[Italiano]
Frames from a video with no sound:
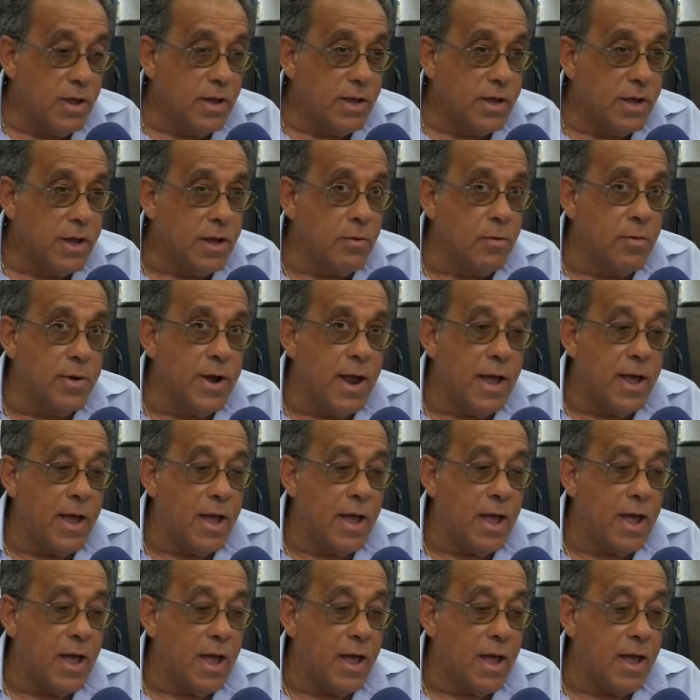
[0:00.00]
in
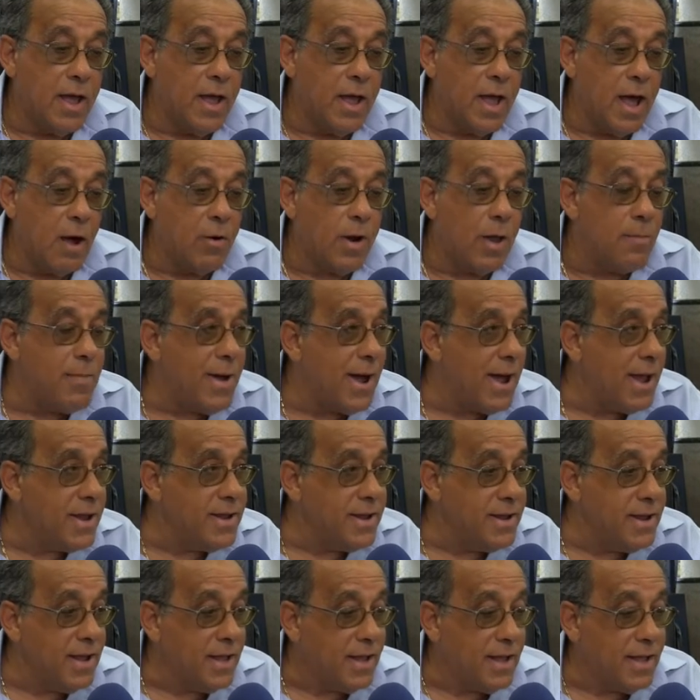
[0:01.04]
una aula
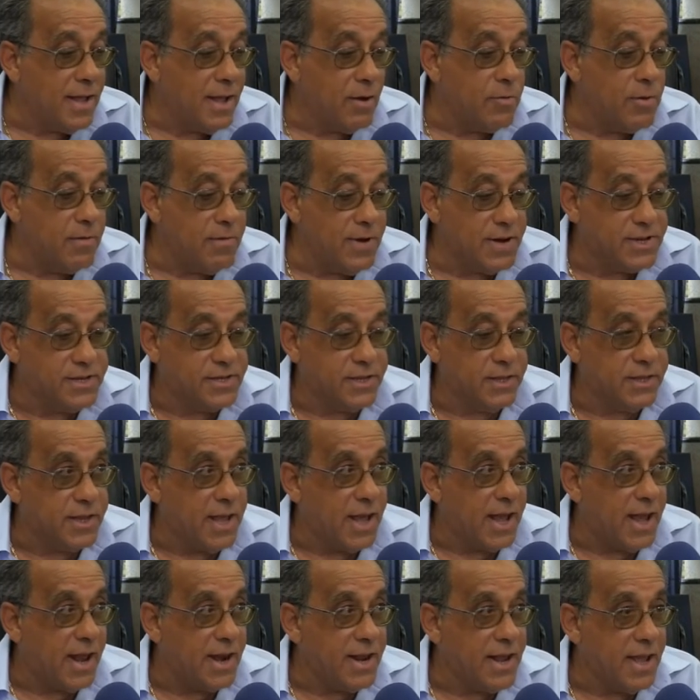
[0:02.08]
magna
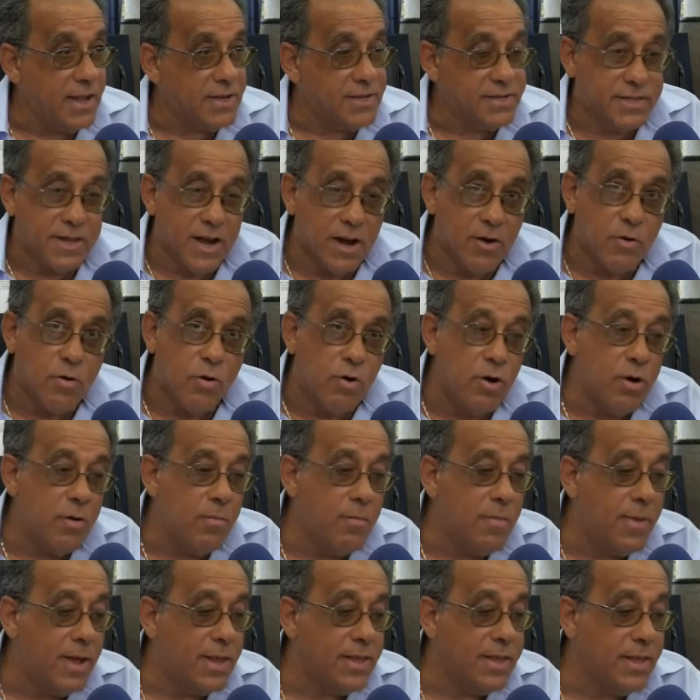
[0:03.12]
universitaria
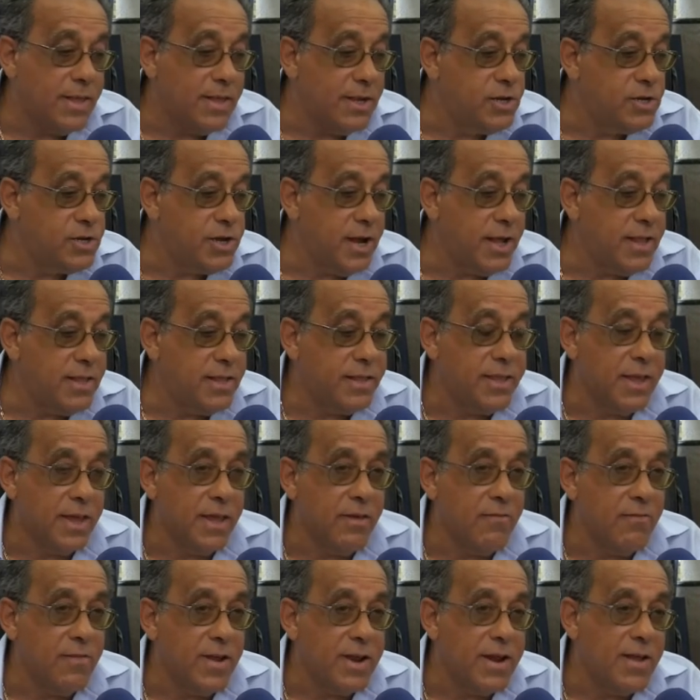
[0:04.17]
stracolma di gente
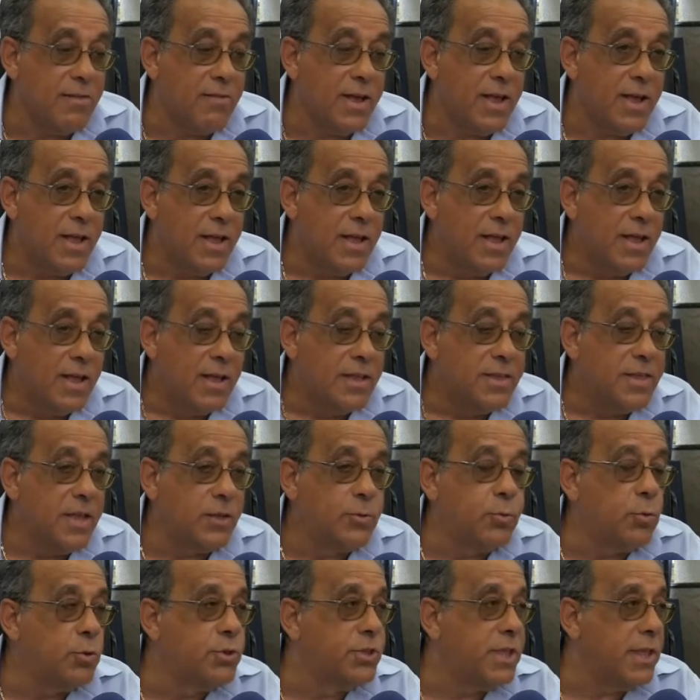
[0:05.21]
che veniva da
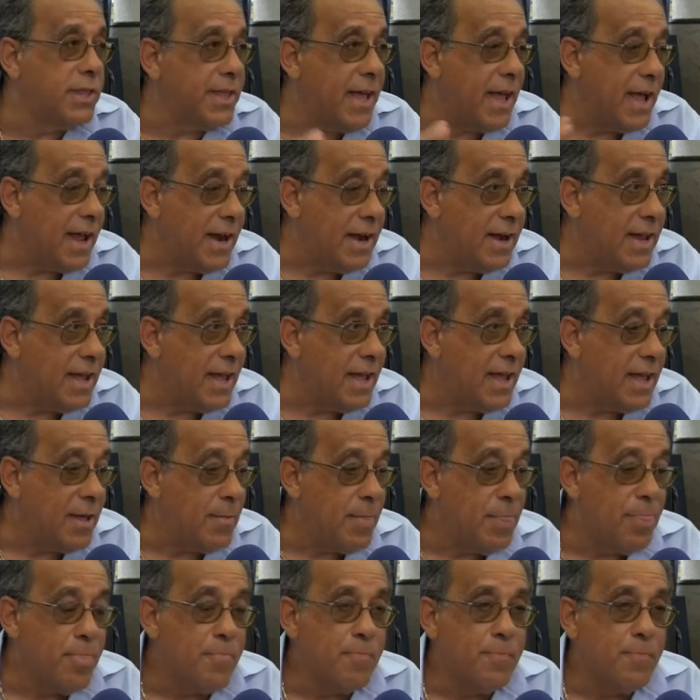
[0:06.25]
tutta Italia,